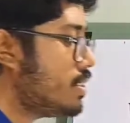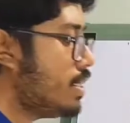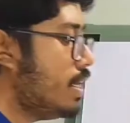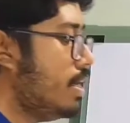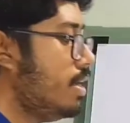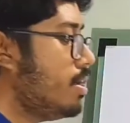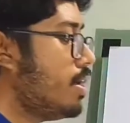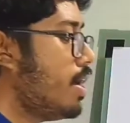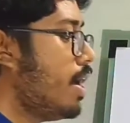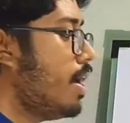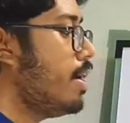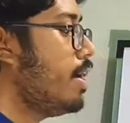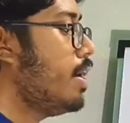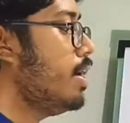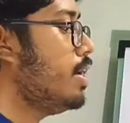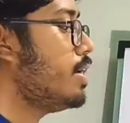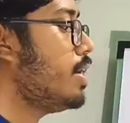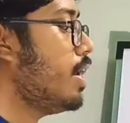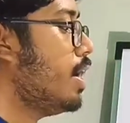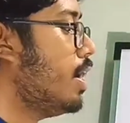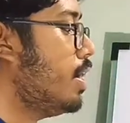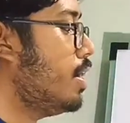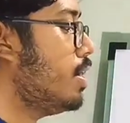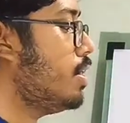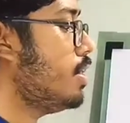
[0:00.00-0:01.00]
সেই
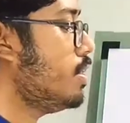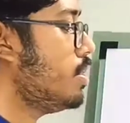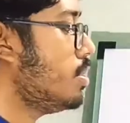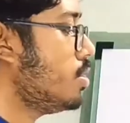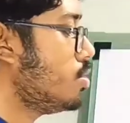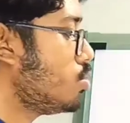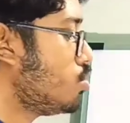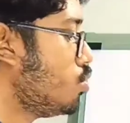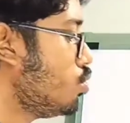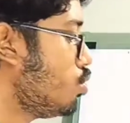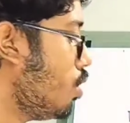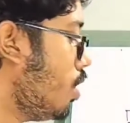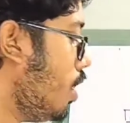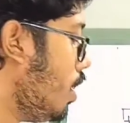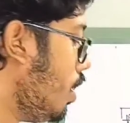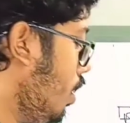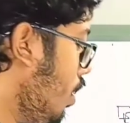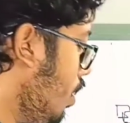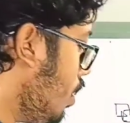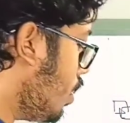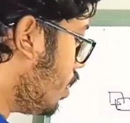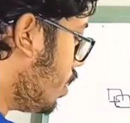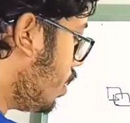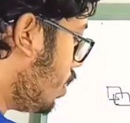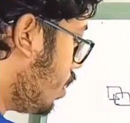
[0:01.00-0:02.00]
ক্যান্ডেলটা সুতরাং
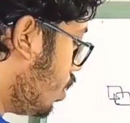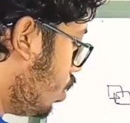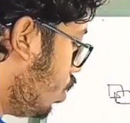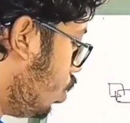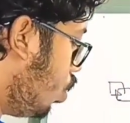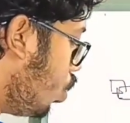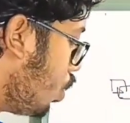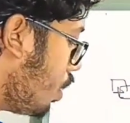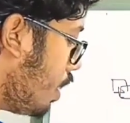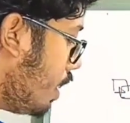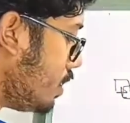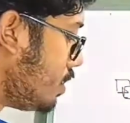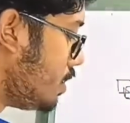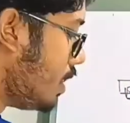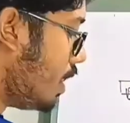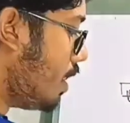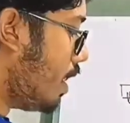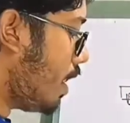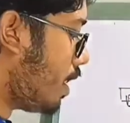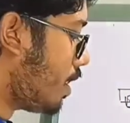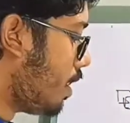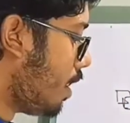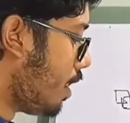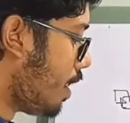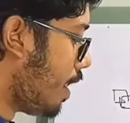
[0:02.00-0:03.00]
লোকেশান
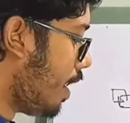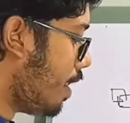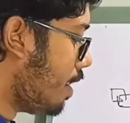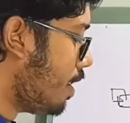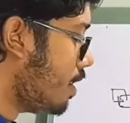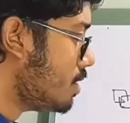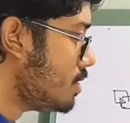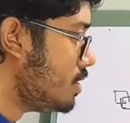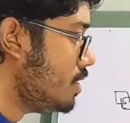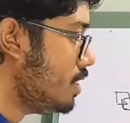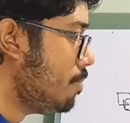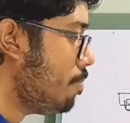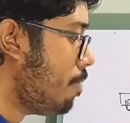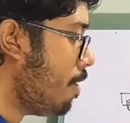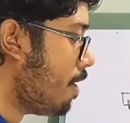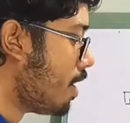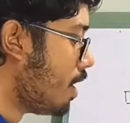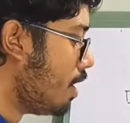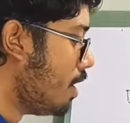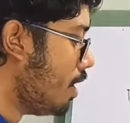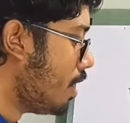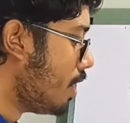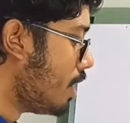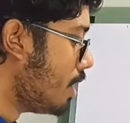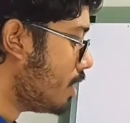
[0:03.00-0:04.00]
একটা ক্যান্ডেলস্টিক
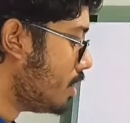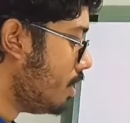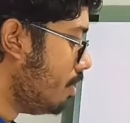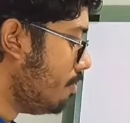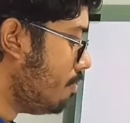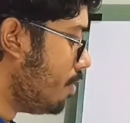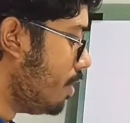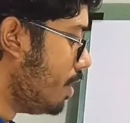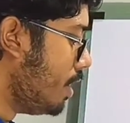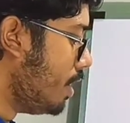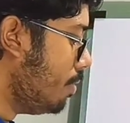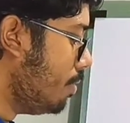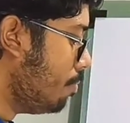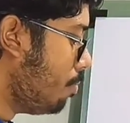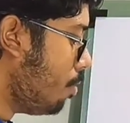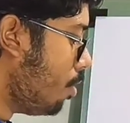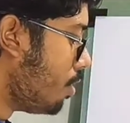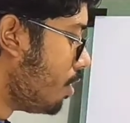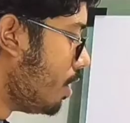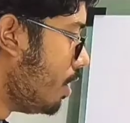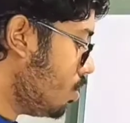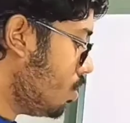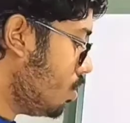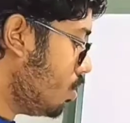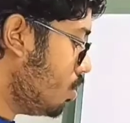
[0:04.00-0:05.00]
প্যাটার্নের ক্ষেত্রে ভেরি
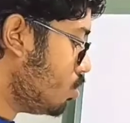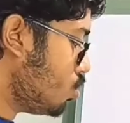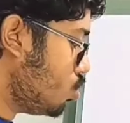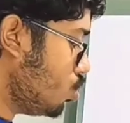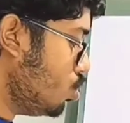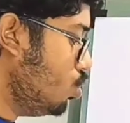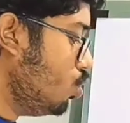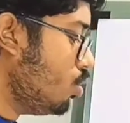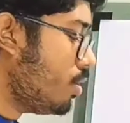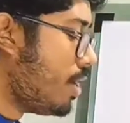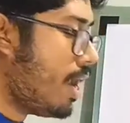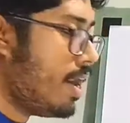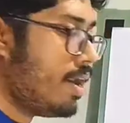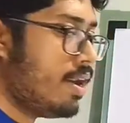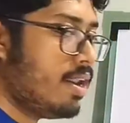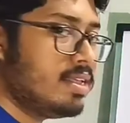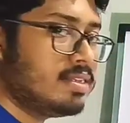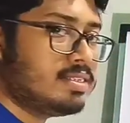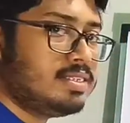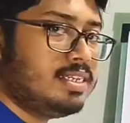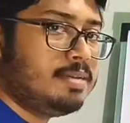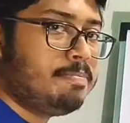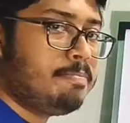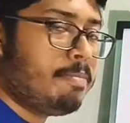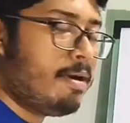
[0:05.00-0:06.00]
ইম্পর্ট্যান্ট শুধু
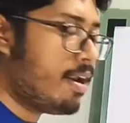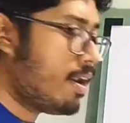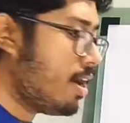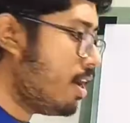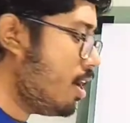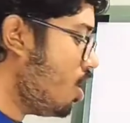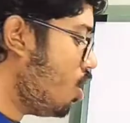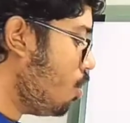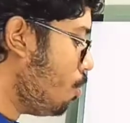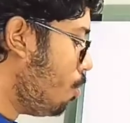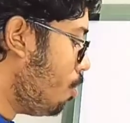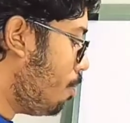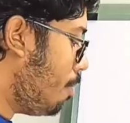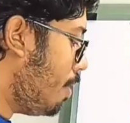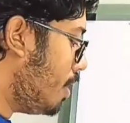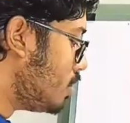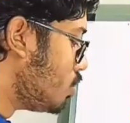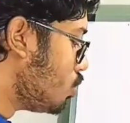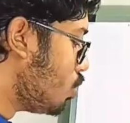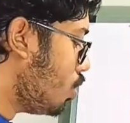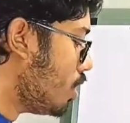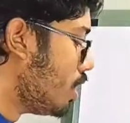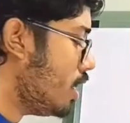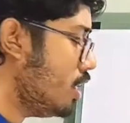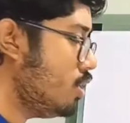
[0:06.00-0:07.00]
ক্যান্ডেলস্টিক প্যাটার্নের ওপর বেস
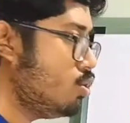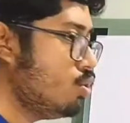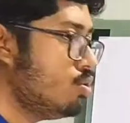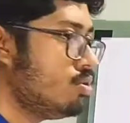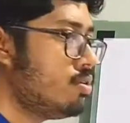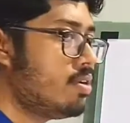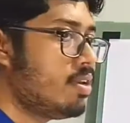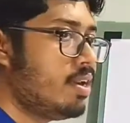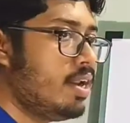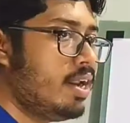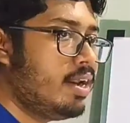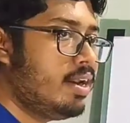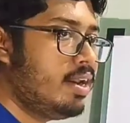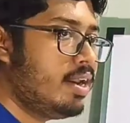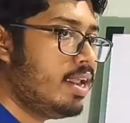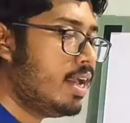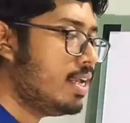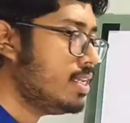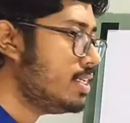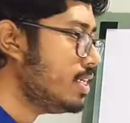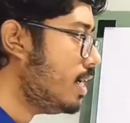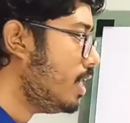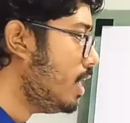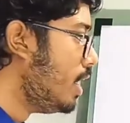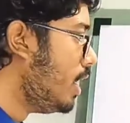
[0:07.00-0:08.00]
করে কিন্তু ট্রেড নেওয়া
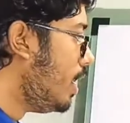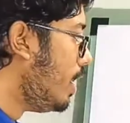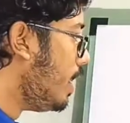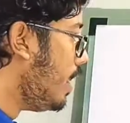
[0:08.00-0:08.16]
যায় না